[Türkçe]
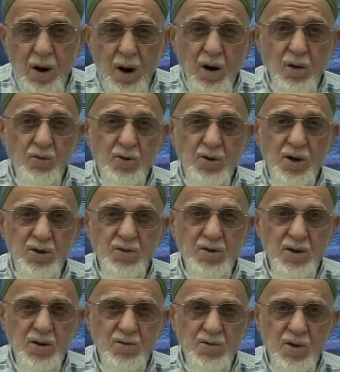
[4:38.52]
Av olarak
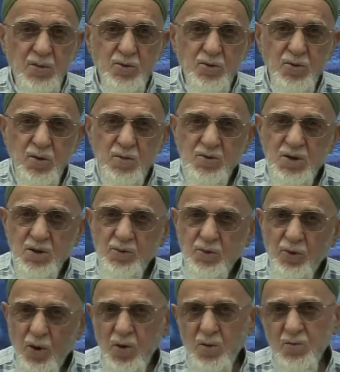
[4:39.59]
da tabi günümüzde
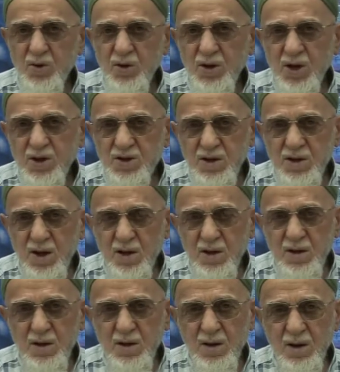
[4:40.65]
bu olmuyor gerçi
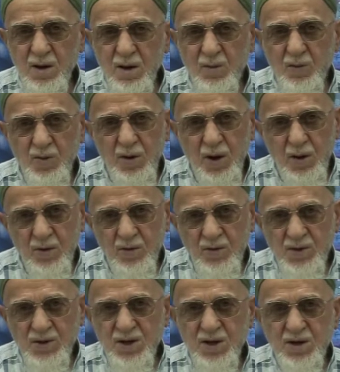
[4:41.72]
de ama da
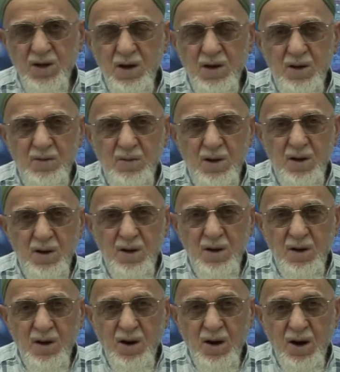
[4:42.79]
zikredelim.
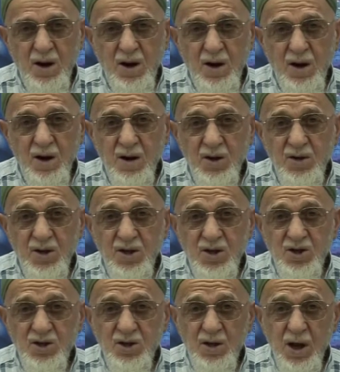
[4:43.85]
Kararda
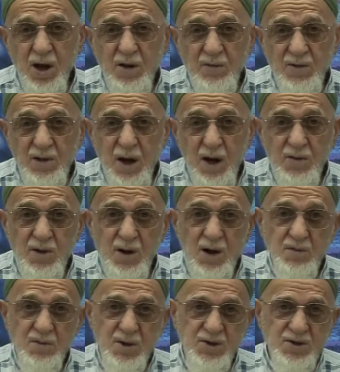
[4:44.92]
geçen hayvanı
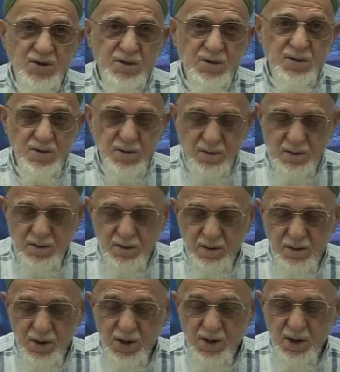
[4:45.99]
avlanamaz.
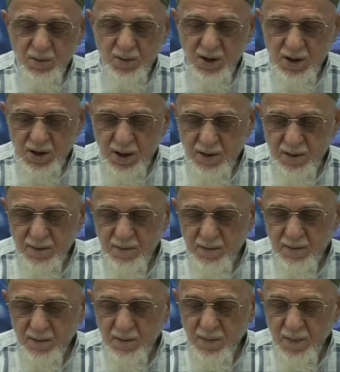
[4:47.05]
İhramdayken.
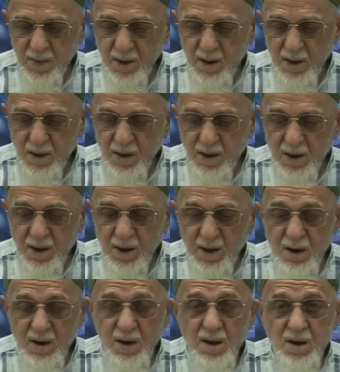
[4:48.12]

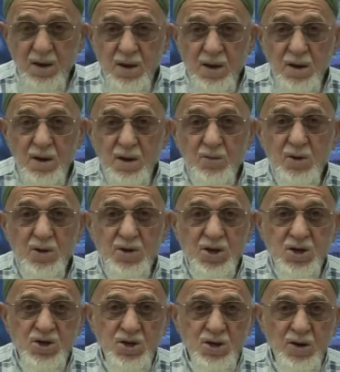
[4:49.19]
Yine ihramlanan
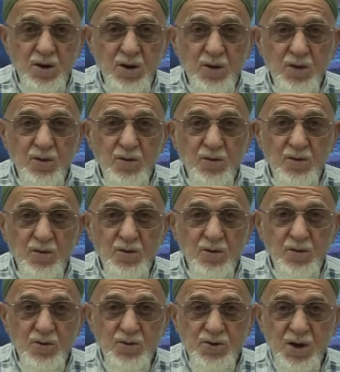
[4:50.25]
kişi
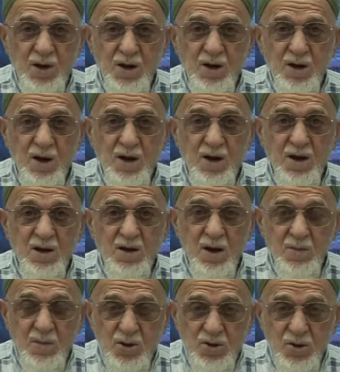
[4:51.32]
üzerine
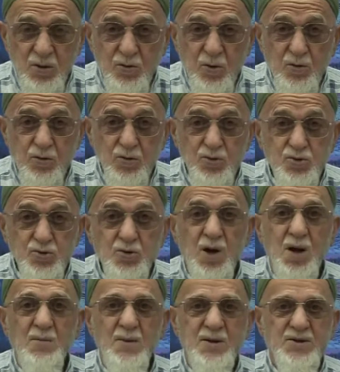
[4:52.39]
ihramdan sonra koku
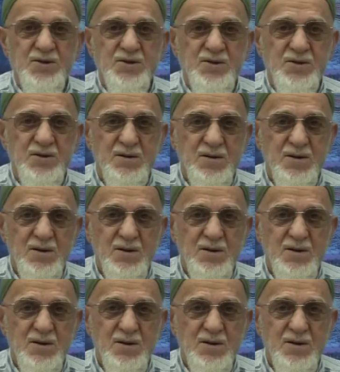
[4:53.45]
süremez